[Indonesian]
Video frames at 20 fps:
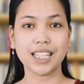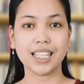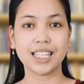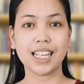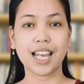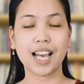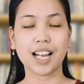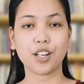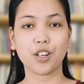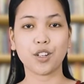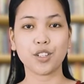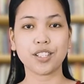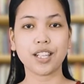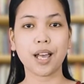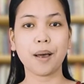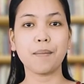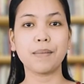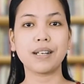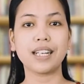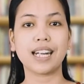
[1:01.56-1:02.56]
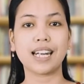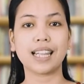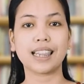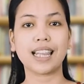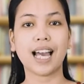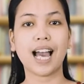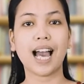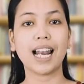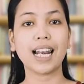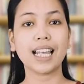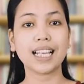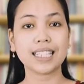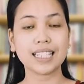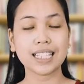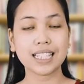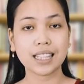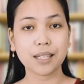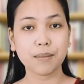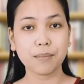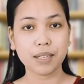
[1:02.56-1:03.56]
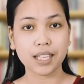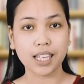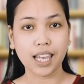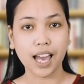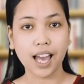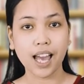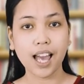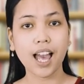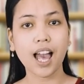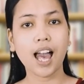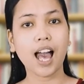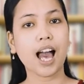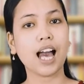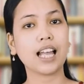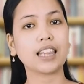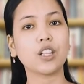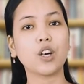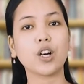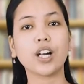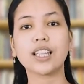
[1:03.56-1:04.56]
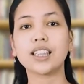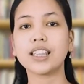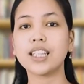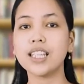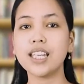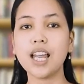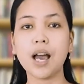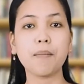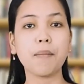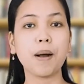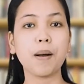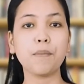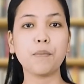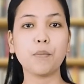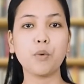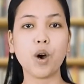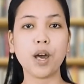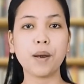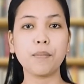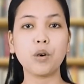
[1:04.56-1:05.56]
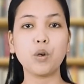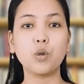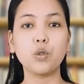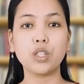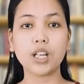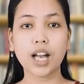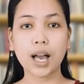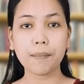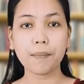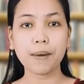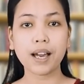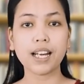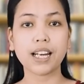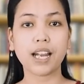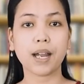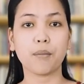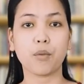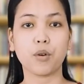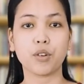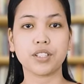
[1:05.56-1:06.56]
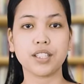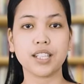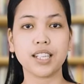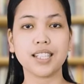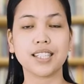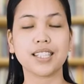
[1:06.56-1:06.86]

didiagnosa menderita alexitimia atau ketidakmampuan mengungkapkan emosi